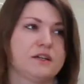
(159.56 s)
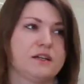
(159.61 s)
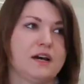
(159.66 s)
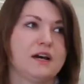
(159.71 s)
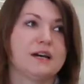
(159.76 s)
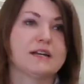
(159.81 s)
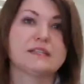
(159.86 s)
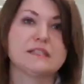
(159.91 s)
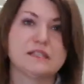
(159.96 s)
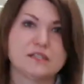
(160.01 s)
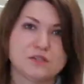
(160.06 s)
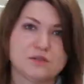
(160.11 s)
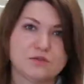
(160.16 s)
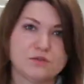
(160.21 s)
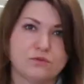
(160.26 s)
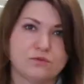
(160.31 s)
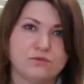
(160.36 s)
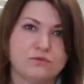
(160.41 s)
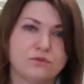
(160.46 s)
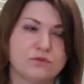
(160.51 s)

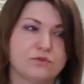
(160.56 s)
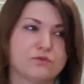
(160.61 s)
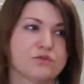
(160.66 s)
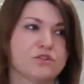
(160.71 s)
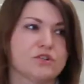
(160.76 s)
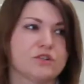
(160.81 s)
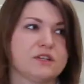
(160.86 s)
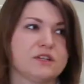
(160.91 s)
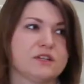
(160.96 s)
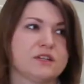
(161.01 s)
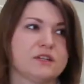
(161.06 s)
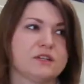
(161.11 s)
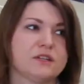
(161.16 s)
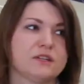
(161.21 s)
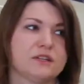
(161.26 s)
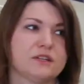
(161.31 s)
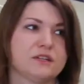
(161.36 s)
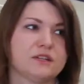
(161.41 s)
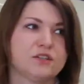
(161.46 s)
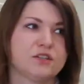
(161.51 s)
artystów, którzy
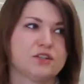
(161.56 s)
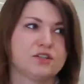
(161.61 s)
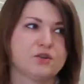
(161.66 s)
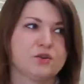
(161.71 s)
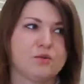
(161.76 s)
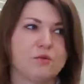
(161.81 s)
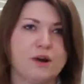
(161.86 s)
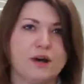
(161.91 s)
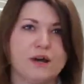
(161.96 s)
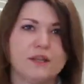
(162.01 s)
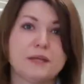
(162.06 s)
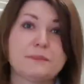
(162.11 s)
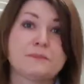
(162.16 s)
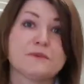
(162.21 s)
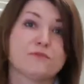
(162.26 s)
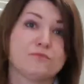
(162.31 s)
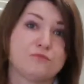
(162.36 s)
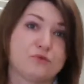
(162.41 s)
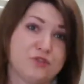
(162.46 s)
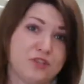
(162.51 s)
te szkła
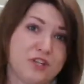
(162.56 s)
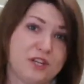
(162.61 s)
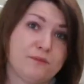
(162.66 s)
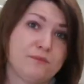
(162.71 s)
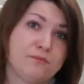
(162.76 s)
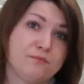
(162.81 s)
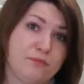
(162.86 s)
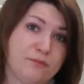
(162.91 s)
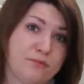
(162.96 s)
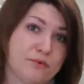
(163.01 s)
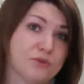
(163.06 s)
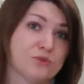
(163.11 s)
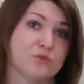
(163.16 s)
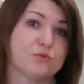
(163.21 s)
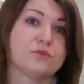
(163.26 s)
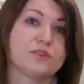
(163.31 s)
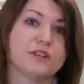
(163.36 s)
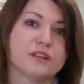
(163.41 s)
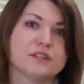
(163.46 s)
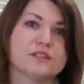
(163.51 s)
najpierw musieli po
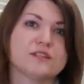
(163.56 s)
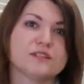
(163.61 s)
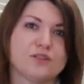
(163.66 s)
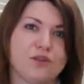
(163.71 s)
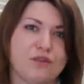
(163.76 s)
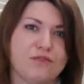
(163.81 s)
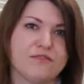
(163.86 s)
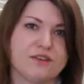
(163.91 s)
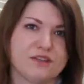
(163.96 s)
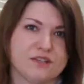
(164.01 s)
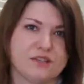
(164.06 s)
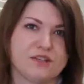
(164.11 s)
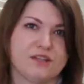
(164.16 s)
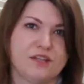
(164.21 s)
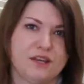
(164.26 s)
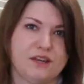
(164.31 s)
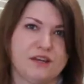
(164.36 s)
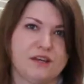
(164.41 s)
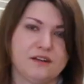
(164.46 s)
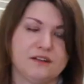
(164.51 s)
prostu narysować
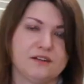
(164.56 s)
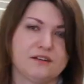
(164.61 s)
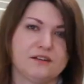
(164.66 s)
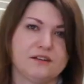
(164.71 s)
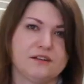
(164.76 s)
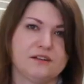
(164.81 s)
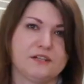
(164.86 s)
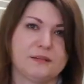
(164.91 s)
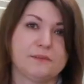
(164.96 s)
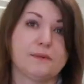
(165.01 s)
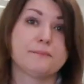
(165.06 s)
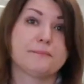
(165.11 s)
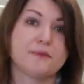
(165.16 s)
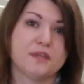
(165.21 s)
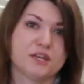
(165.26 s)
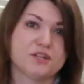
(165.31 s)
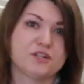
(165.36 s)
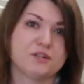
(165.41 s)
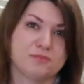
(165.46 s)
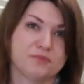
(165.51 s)
na, na na
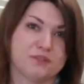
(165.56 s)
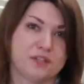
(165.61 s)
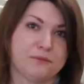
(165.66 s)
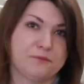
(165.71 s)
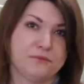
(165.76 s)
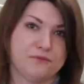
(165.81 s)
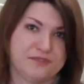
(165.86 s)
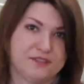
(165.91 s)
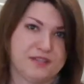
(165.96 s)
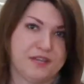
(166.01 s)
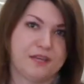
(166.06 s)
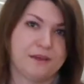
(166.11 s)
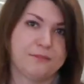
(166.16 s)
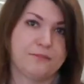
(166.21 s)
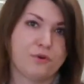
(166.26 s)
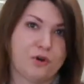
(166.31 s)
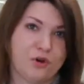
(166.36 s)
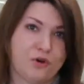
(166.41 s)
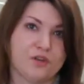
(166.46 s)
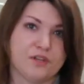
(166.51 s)
papierze, bo tak powstaje
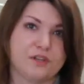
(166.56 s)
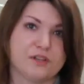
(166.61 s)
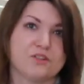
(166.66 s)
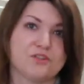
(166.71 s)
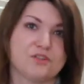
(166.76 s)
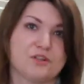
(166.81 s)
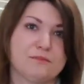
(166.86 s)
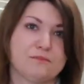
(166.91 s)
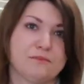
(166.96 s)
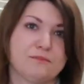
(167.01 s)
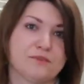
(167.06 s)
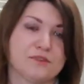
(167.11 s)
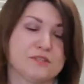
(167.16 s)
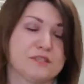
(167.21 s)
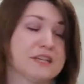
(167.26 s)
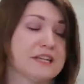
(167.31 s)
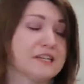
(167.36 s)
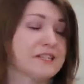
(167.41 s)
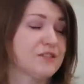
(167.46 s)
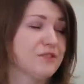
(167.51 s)
projekt, czyli poprzez
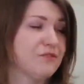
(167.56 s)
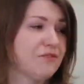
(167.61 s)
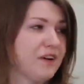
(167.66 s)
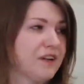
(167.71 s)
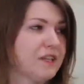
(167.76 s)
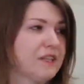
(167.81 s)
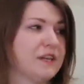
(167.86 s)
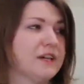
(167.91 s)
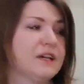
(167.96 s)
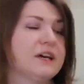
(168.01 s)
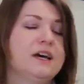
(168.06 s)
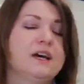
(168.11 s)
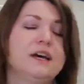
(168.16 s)
narysowanie